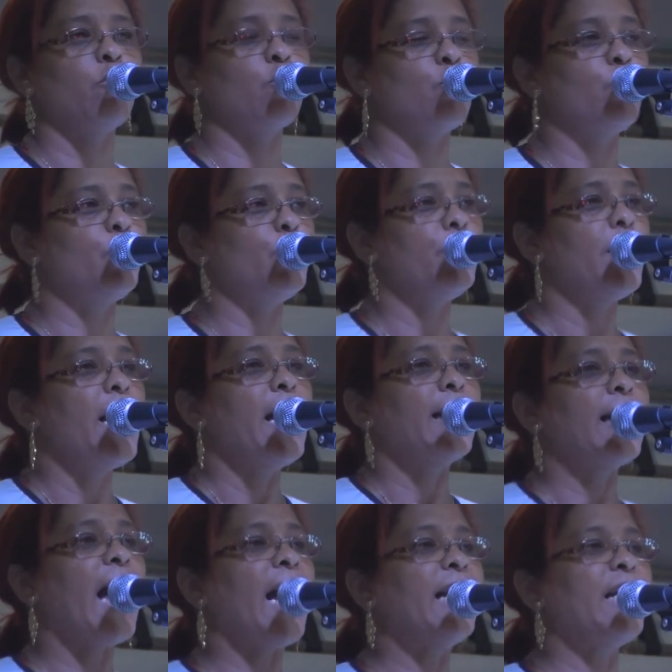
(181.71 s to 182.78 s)
Júnior.
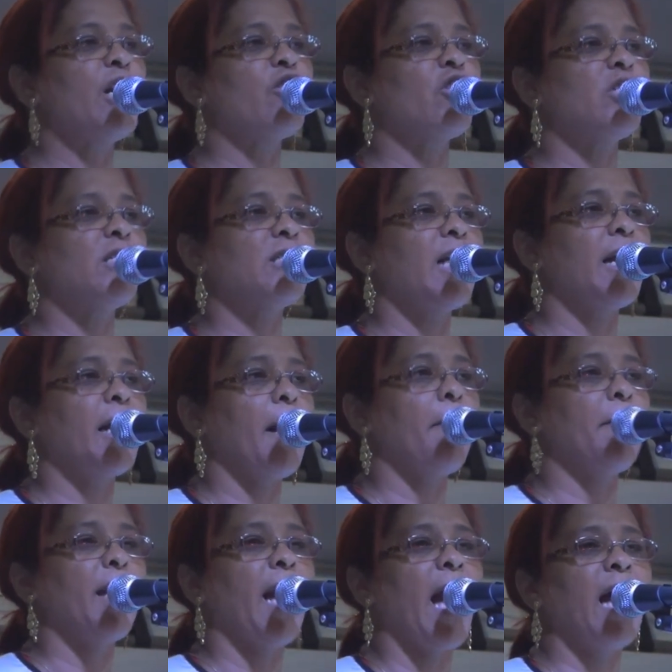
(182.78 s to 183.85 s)
Dali a gente sai
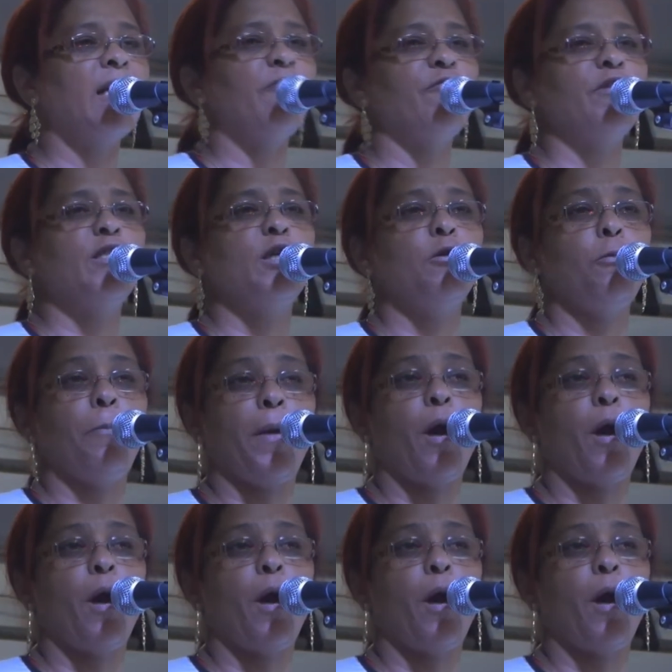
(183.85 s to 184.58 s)
encaminhada fazendo o